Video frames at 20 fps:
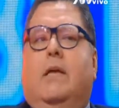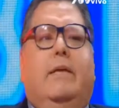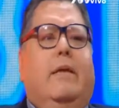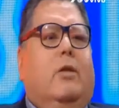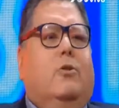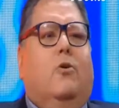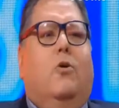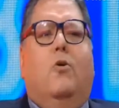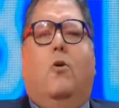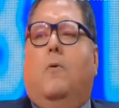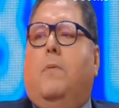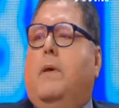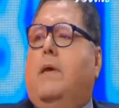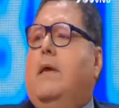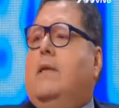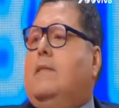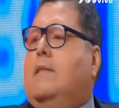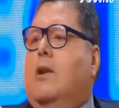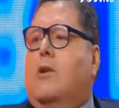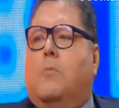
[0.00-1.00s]
Y a todos los
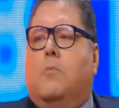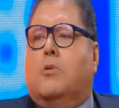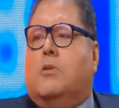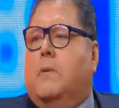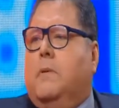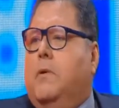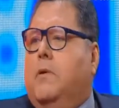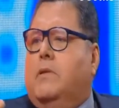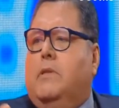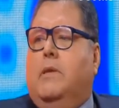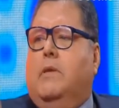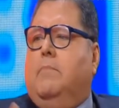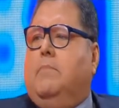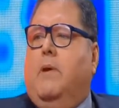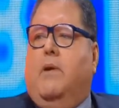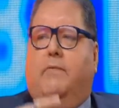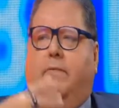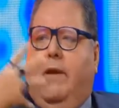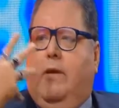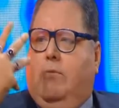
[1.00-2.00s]
veía tal como te veo a ti,
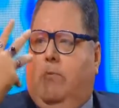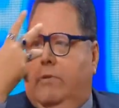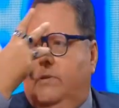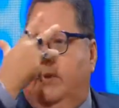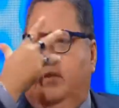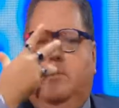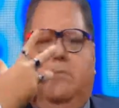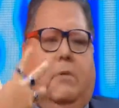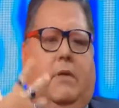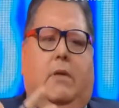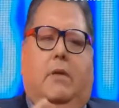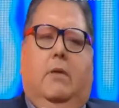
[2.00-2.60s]
perfecto, así,